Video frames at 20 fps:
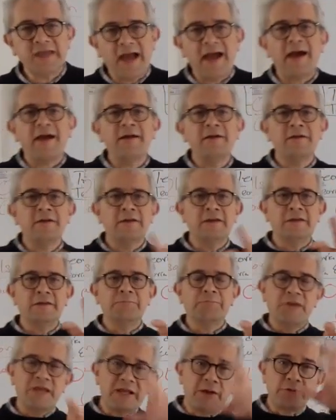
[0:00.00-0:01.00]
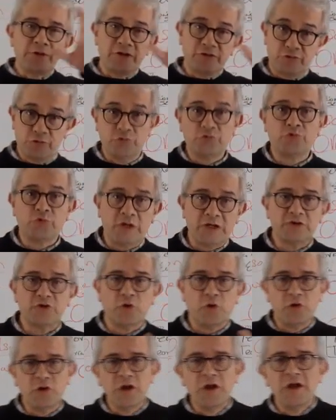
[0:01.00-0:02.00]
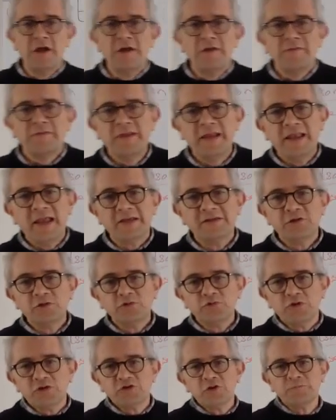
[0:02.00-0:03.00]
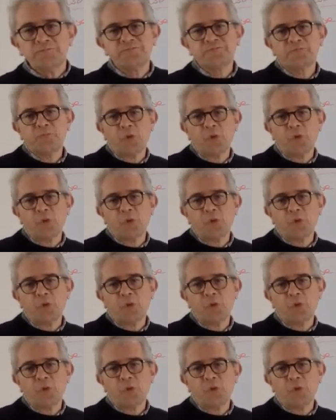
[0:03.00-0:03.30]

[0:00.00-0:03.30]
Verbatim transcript: ya implica una estructuración de la situación.